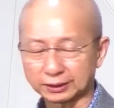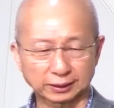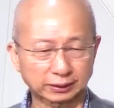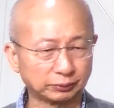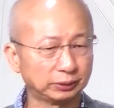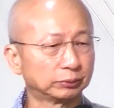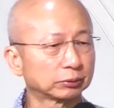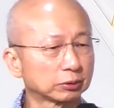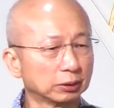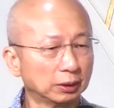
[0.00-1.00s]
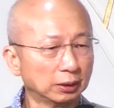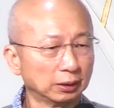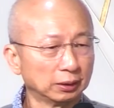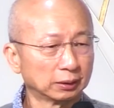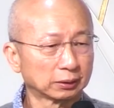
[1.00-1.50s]
So, kailangan
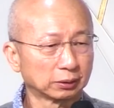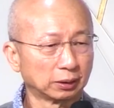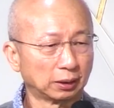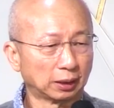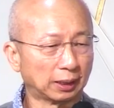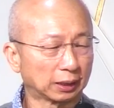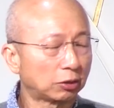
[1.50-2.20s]
nilang gawin ito at